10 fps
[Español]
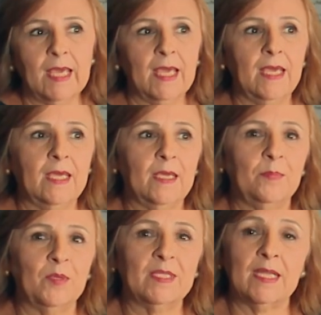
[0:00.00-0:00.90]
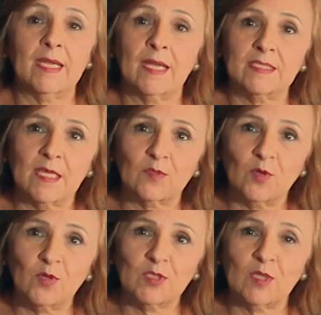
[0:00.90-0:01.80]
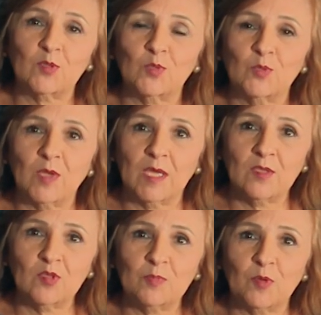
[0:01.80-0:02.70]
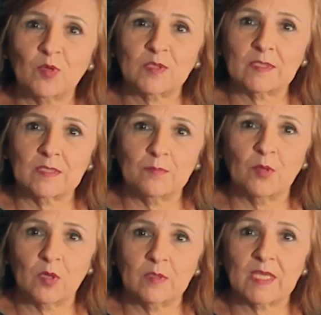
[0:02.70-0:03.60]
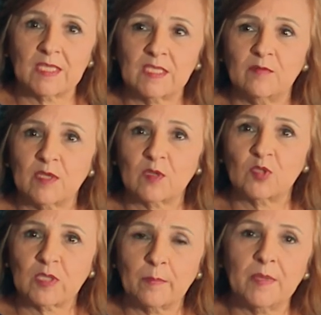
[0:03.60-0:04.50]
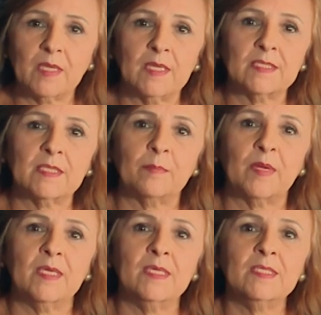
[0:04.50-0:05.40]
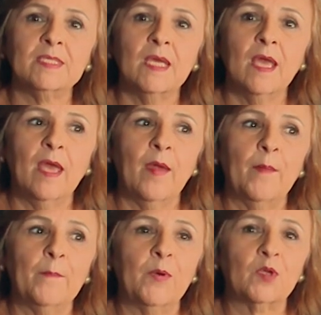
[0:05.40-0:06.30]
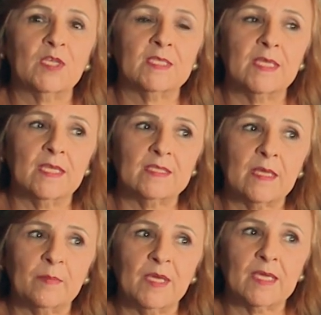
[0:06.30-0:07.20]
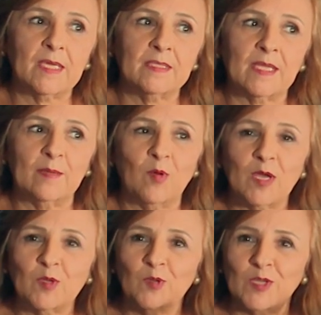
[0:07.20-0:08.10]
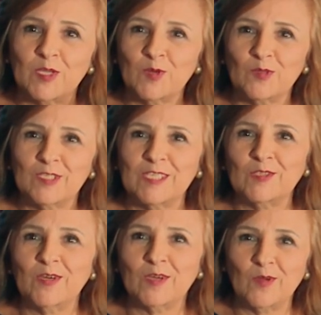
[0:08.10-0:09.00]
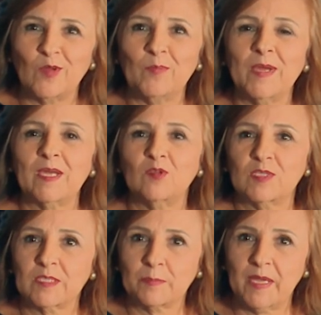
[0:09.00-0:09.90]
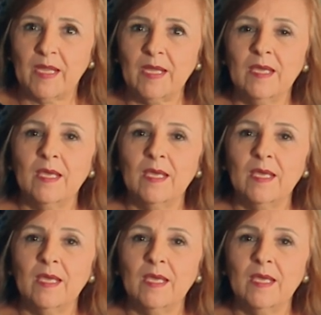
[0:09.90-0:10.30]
Eh, pues darle gracias a todos, a los hondureños, por, por recibirnos también en este país por decirles también que tenemos aquí un rinconcito de Colombia que los espera,